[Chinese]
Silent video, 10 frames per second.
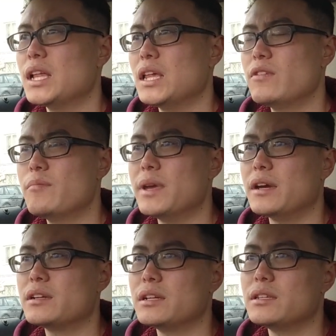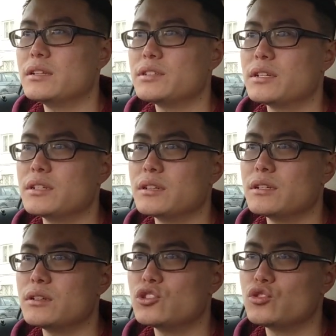因为每个人的这
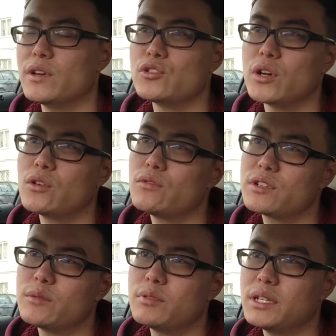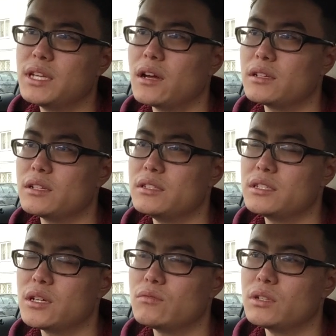个术业专攻是不一样的。你
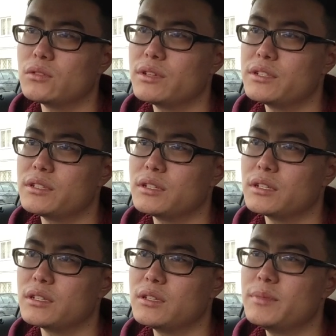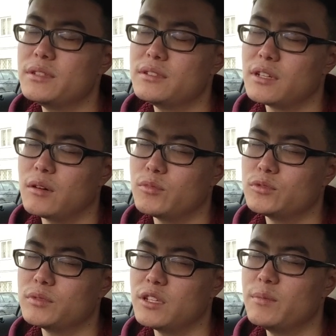像我对这个移民项
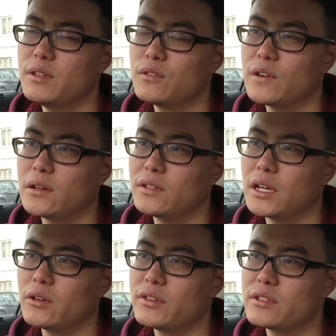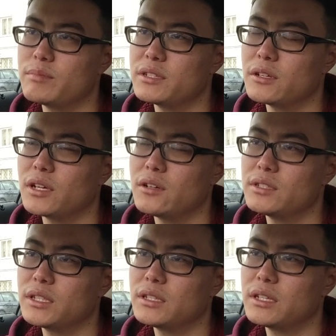目、移民的法律条例是比较了
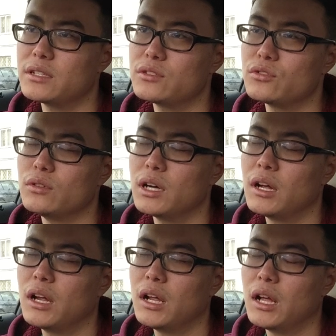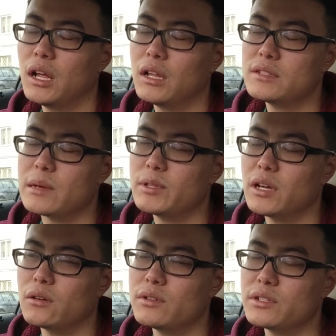解的，但是如果咱们
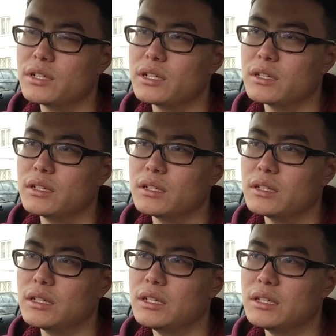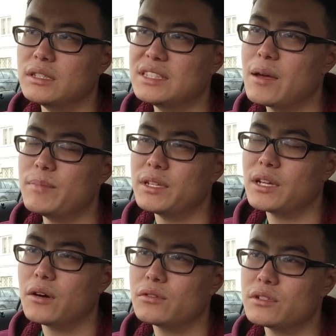讨论这个呃难民
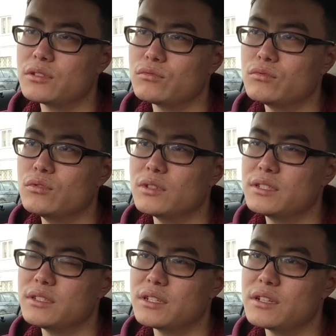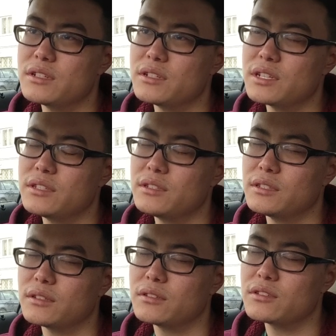呢，或者是无国籍人士申
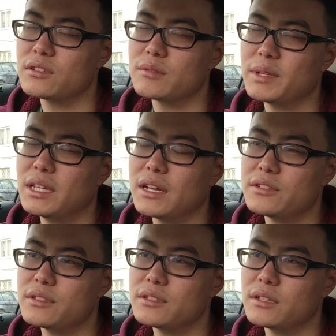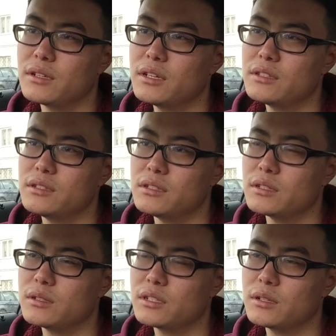请政治避难这些，其
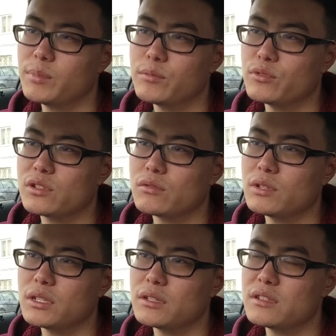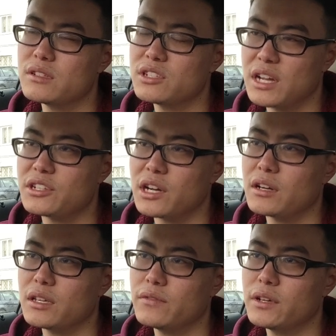实这个并不是我的擅
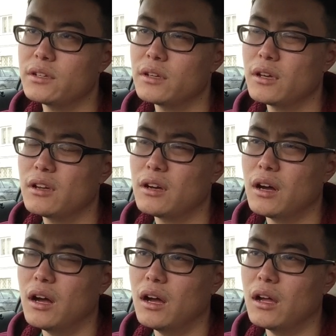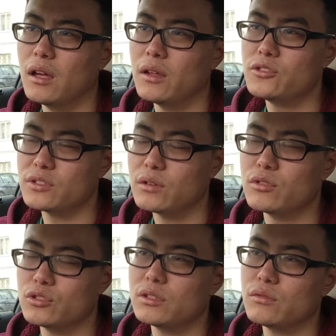长。因为呃，就像
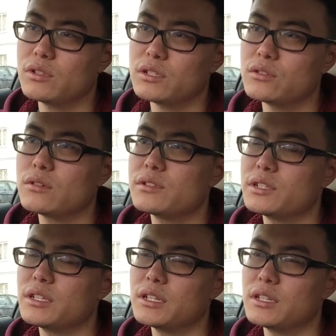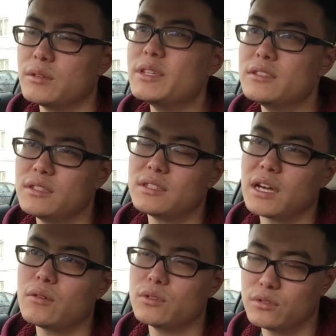我说的，我是做这个移民起
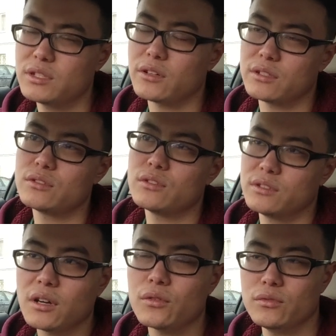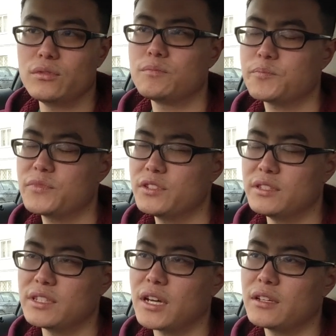家，我最早是做教育
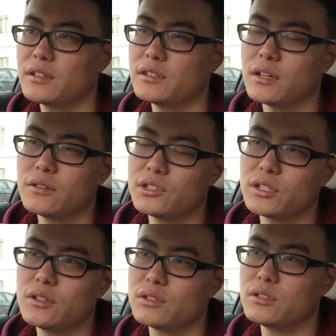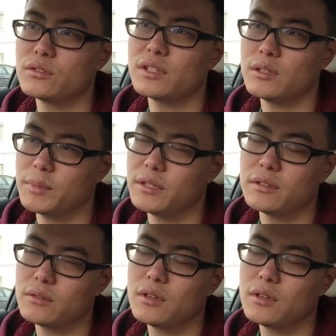起家的，然后之后是做移民。